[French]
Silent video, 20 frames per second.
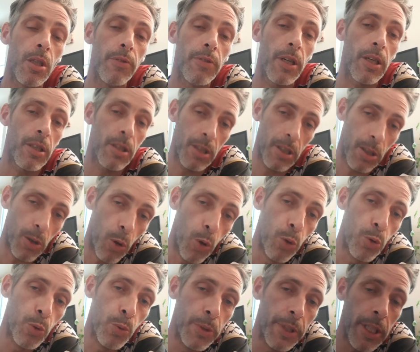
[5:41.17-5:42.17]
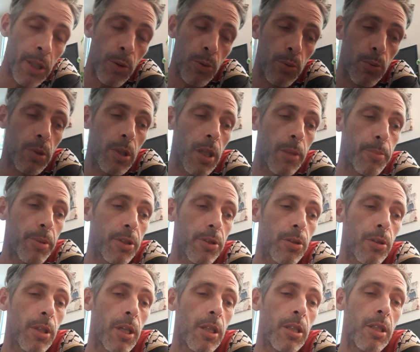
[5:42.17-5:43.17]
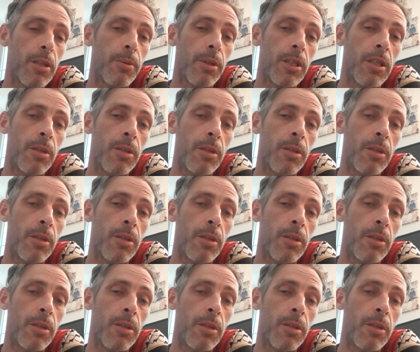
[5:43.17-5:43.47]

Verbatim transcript: enfin occultées en tout cas, parce que là les,